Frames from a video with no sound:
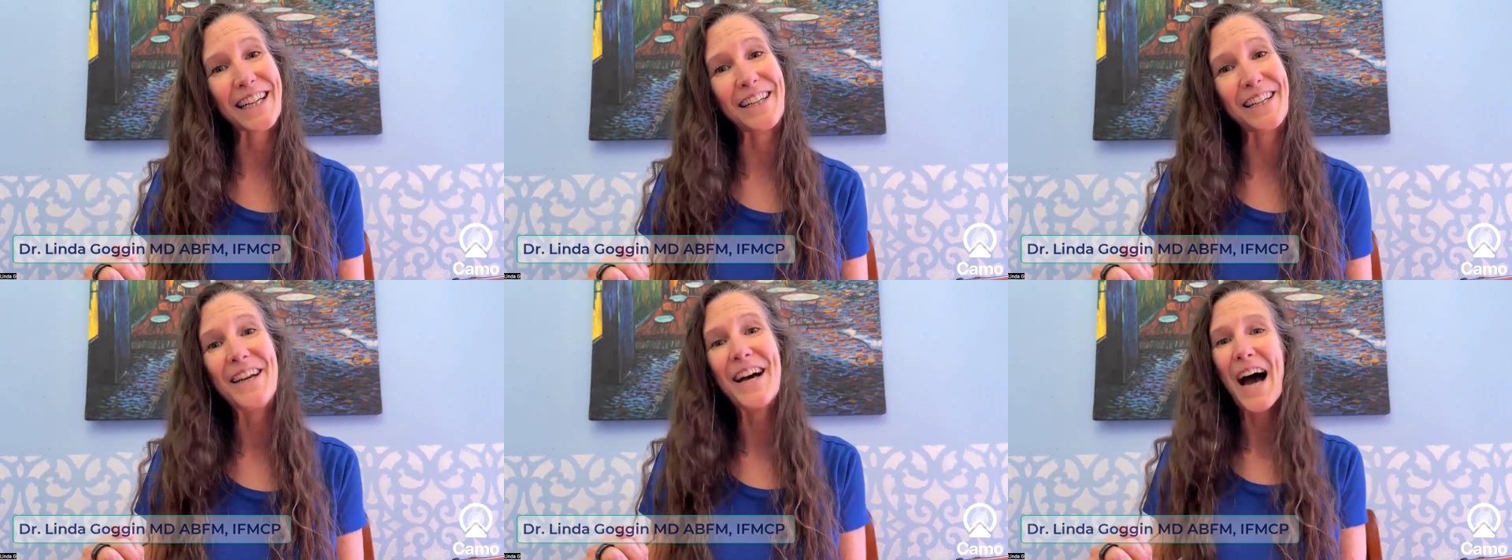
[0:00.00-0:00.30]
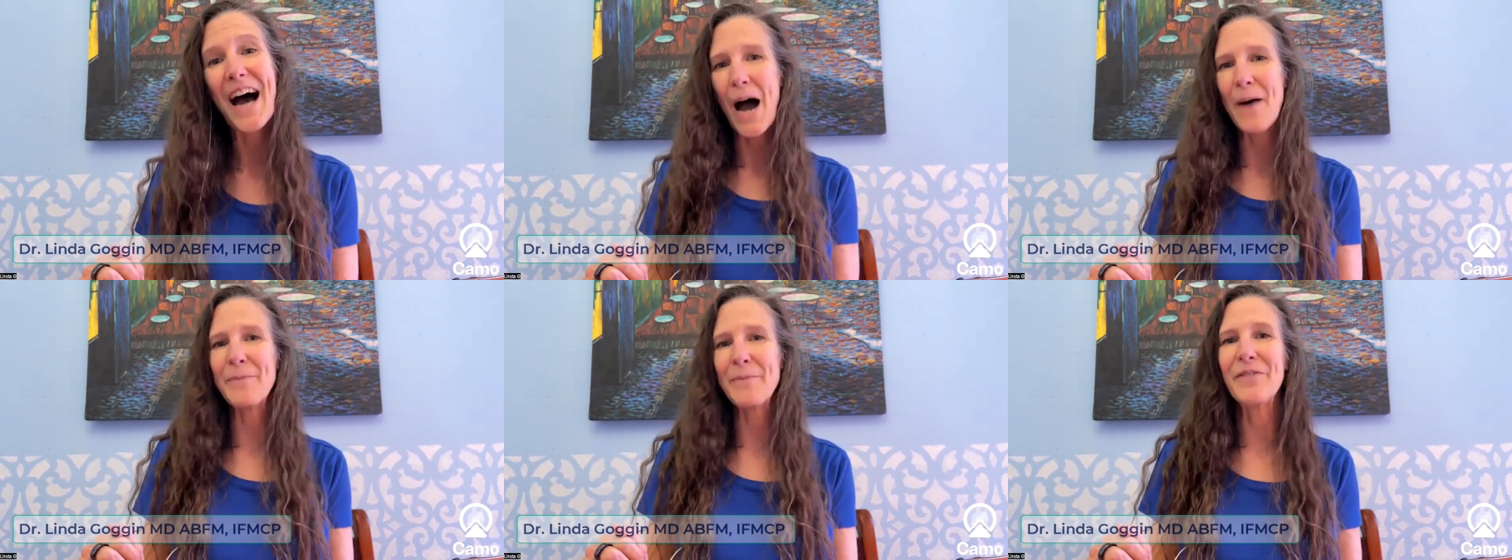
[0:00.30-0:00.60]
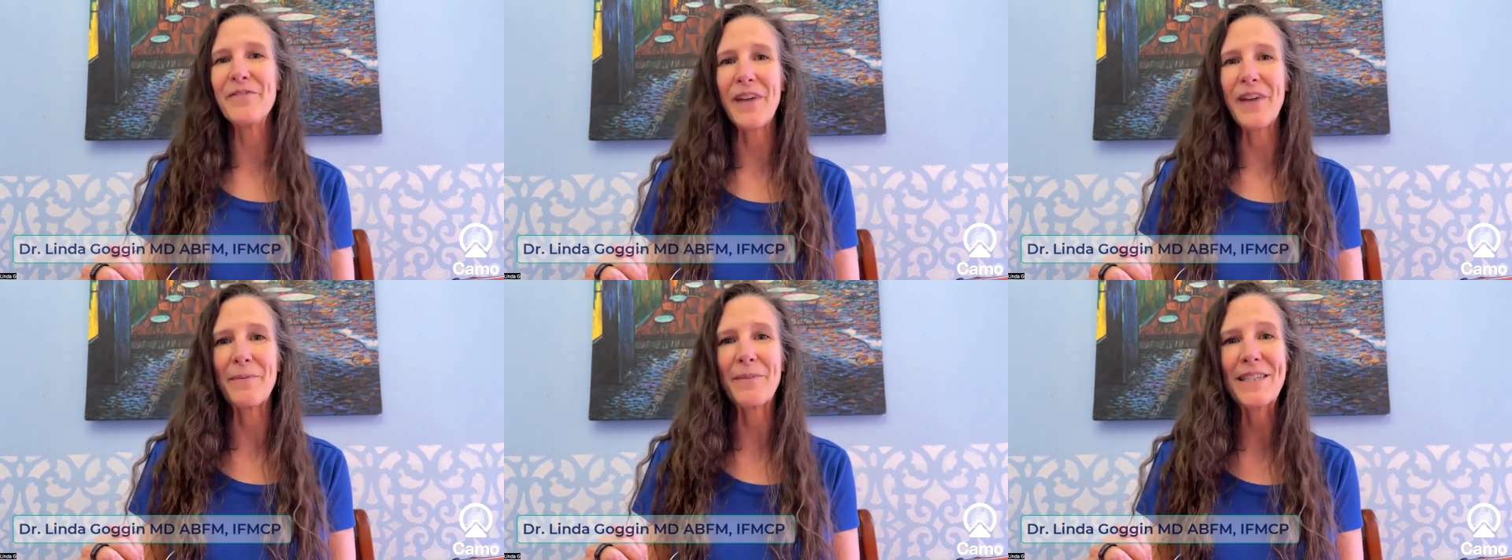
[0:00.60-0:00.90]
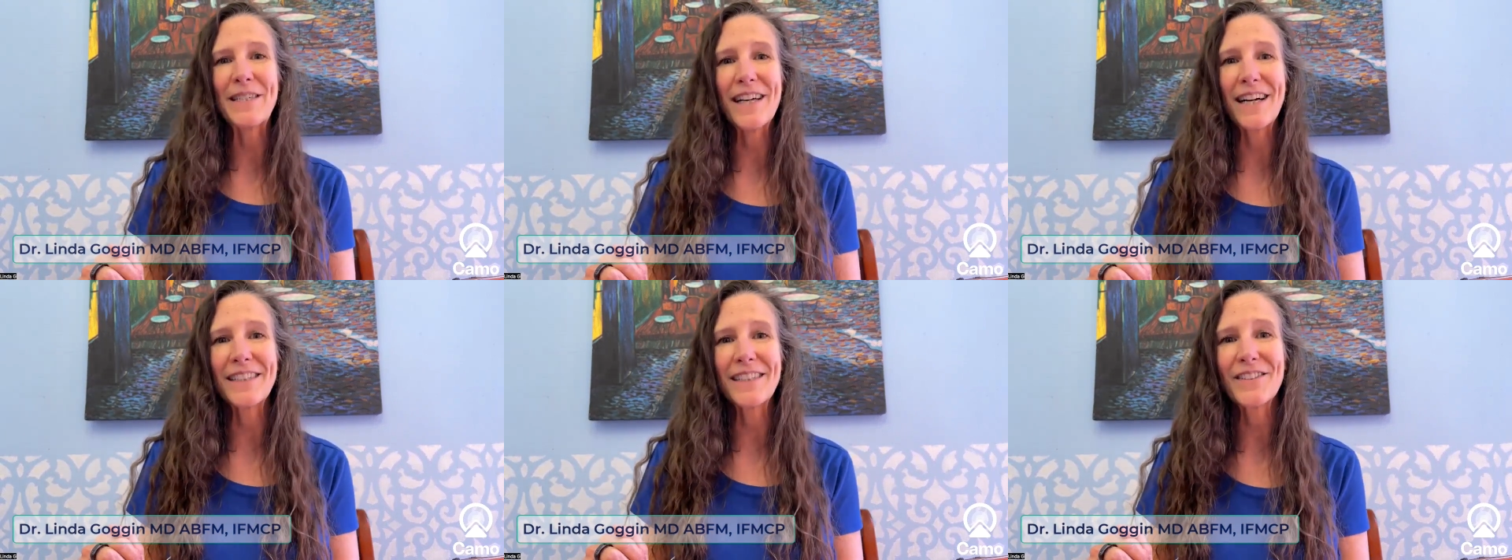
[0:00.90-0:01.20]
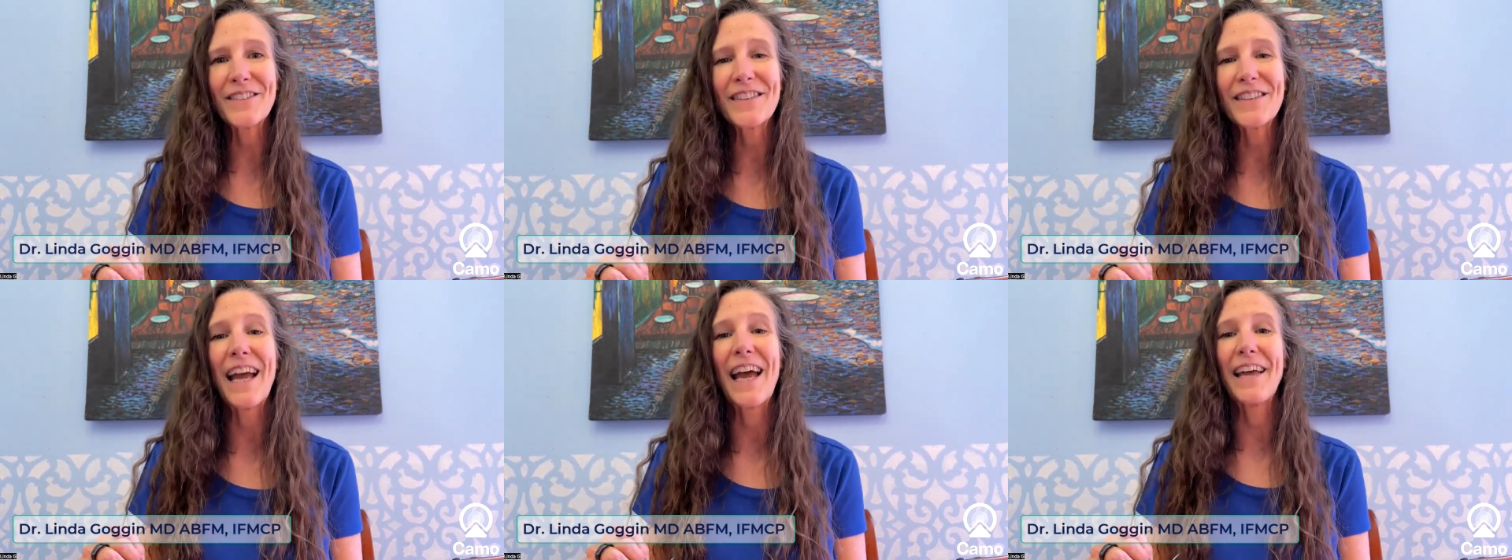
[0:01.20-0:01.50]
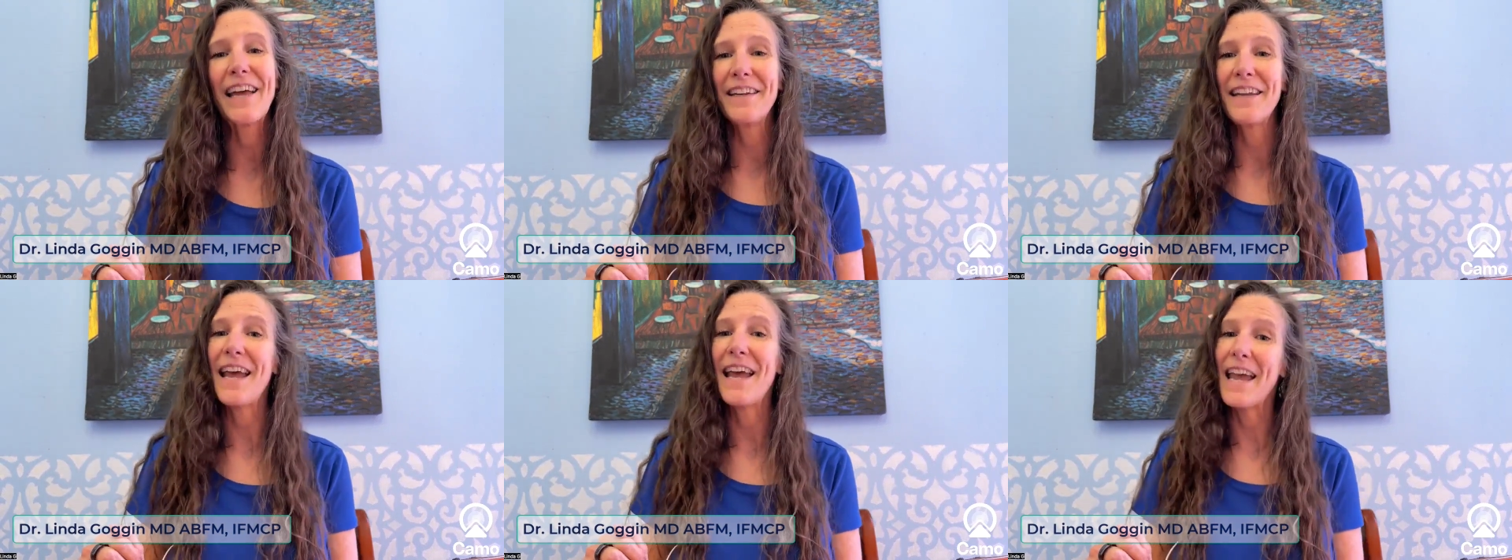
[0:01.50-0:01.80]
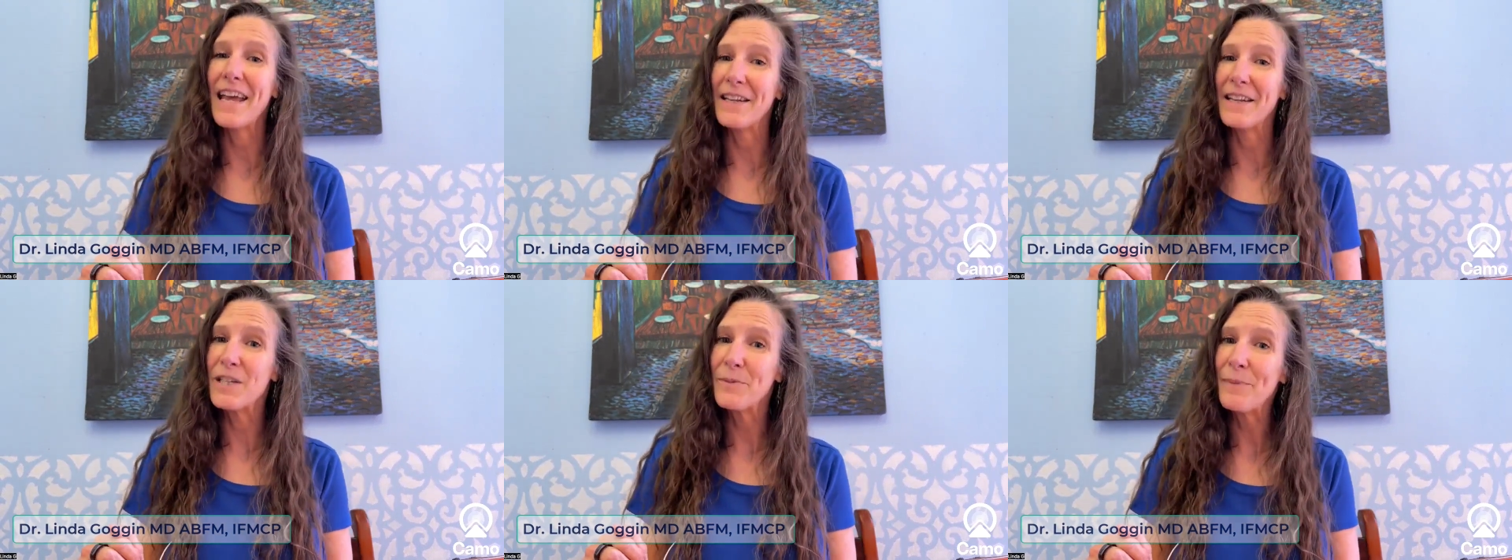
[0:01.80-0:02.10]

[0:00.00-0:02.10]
Ich bin Hausärztin und Spezialistin